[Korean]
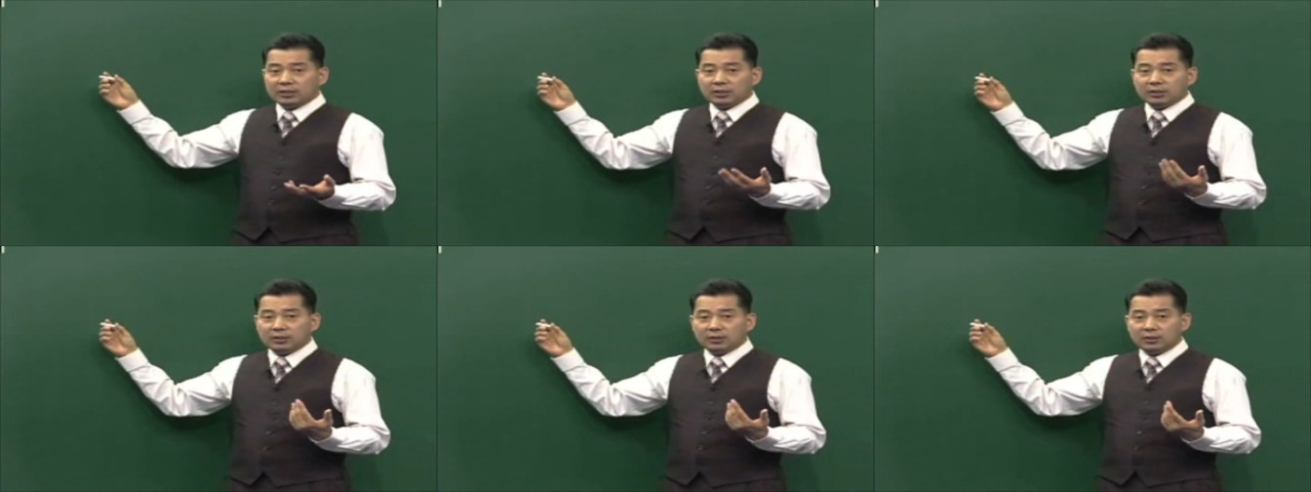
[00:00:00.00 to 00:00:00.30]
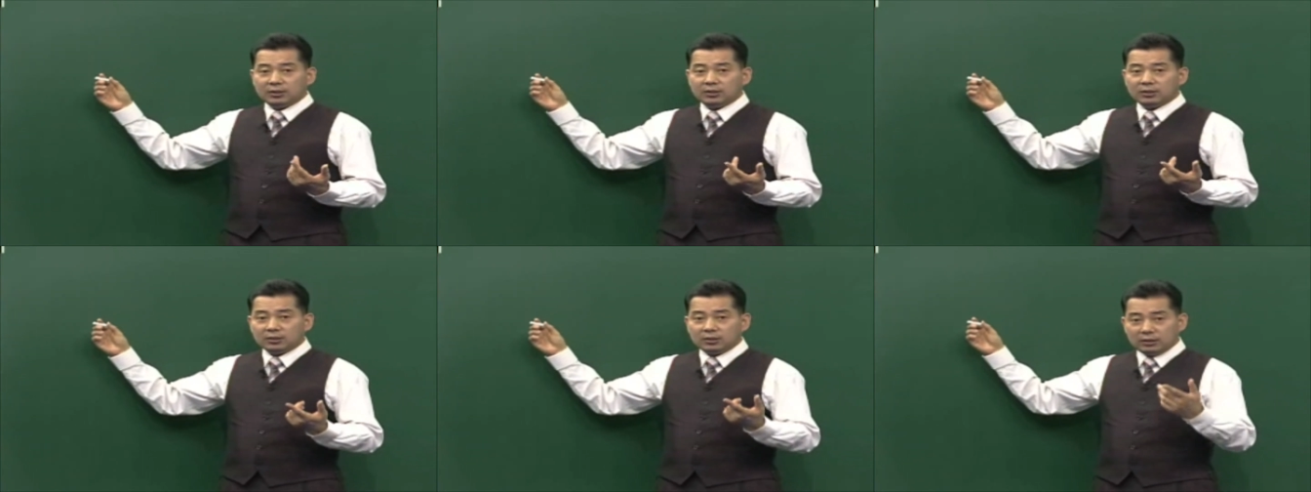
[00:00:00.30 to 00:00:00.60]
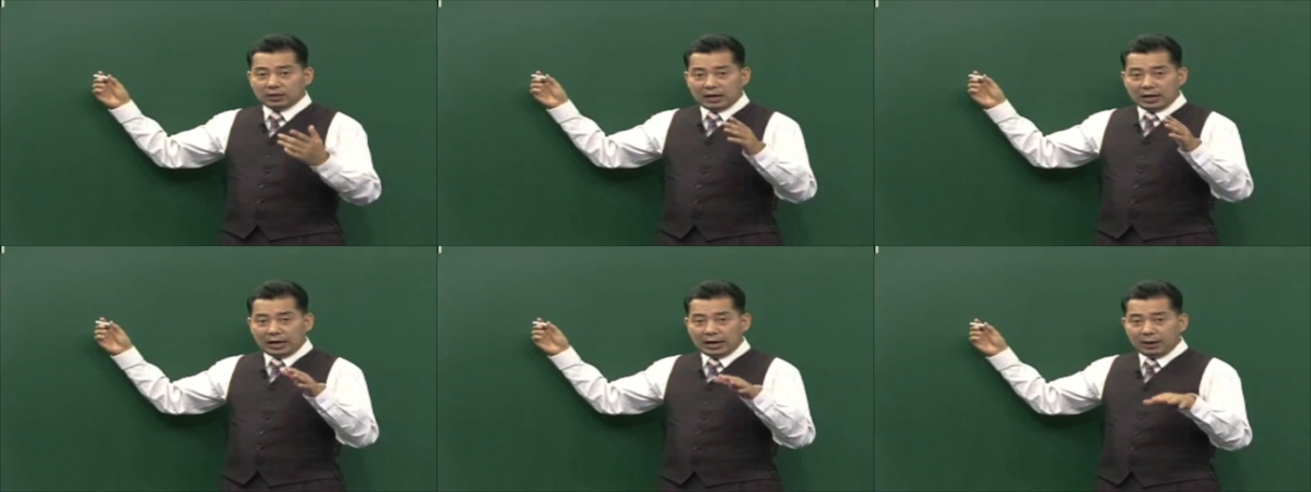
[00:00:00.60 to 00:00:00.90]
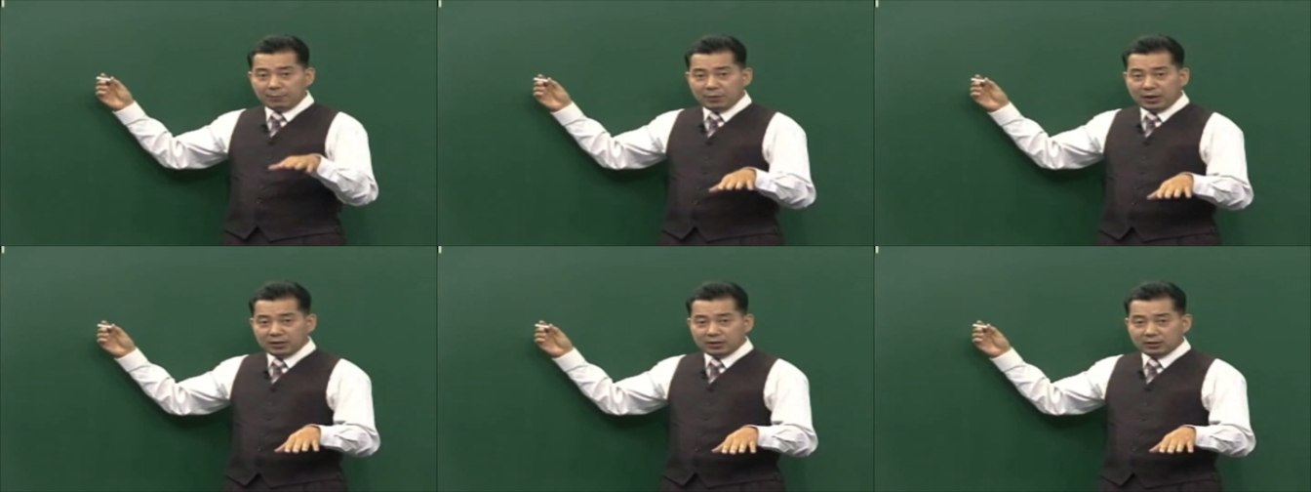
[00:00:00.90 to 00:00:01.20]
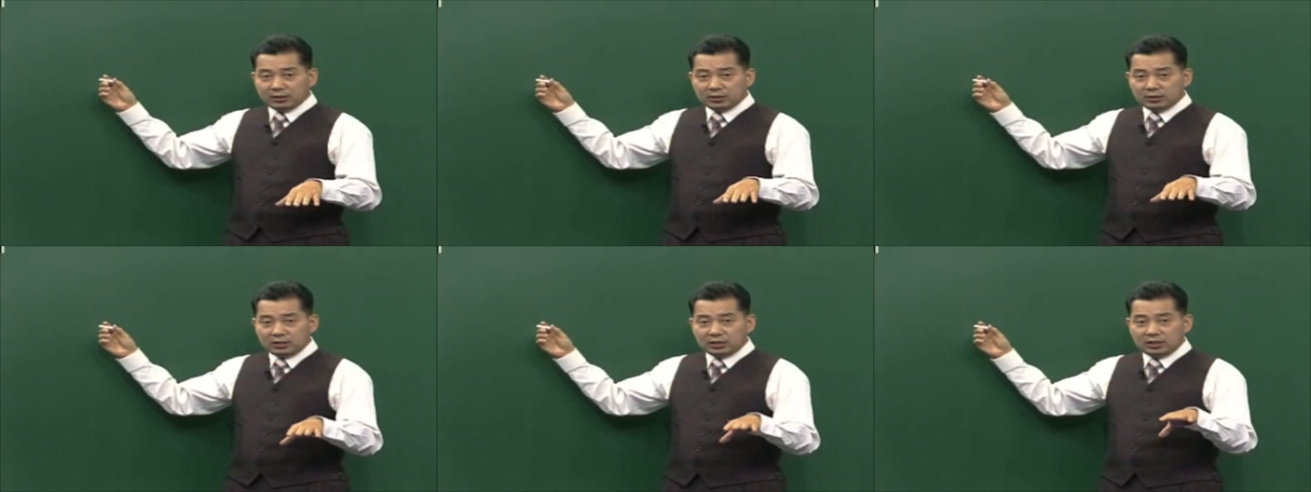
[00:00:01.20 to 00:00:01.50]
저
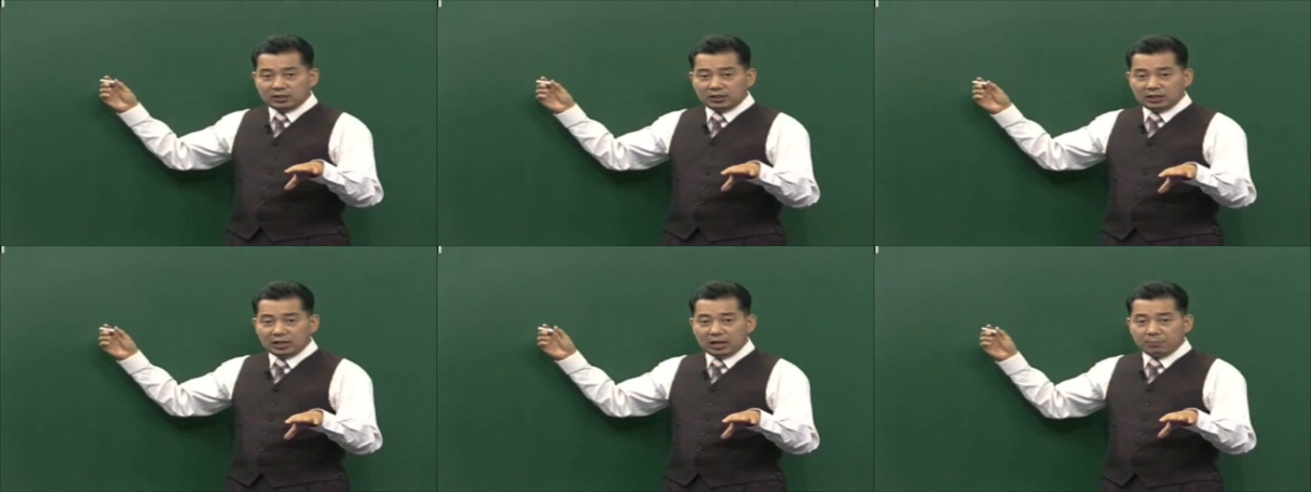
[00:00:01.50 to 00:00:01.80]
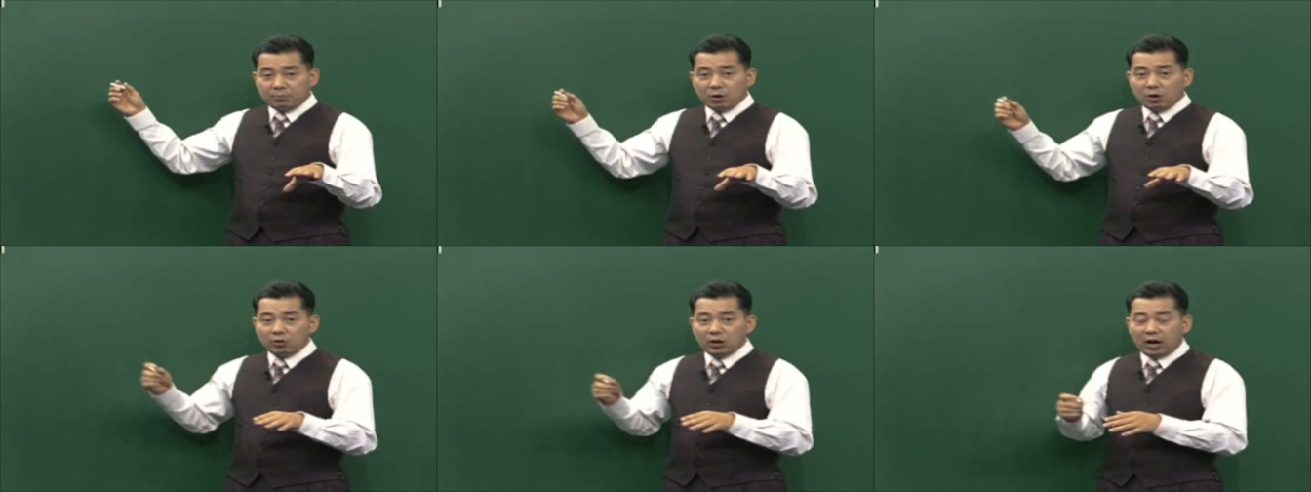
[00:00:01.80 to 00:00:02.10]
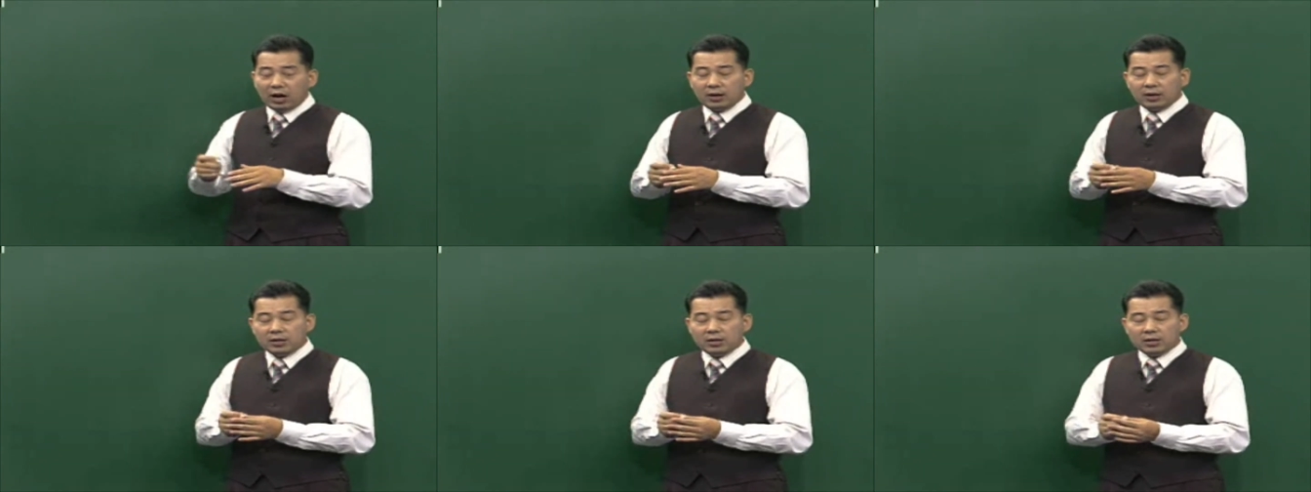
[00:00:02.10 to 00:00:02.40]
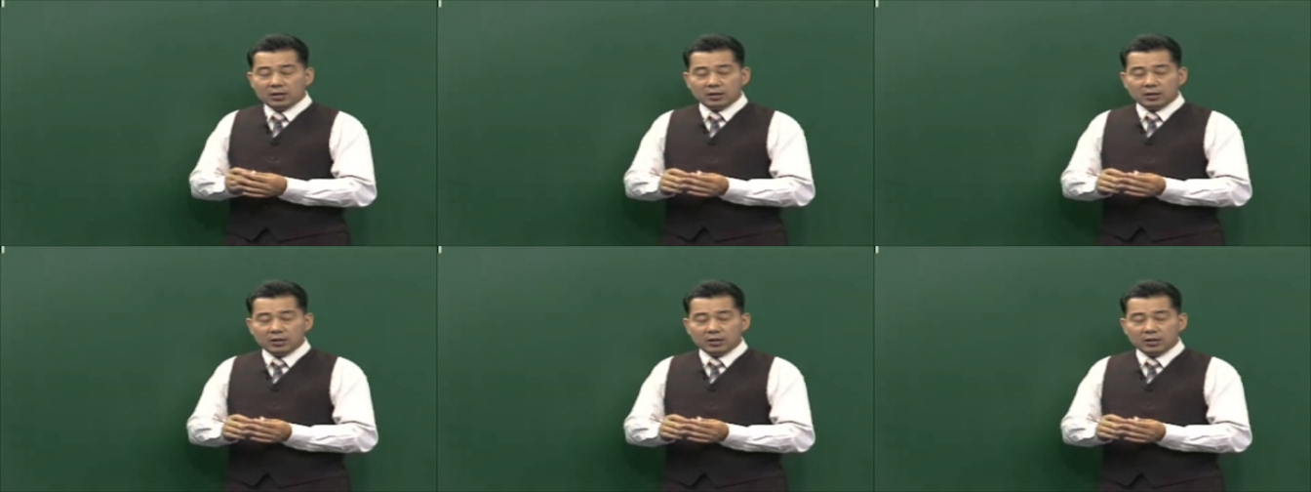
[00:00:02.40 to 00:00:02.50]
합에는 지지의 변화,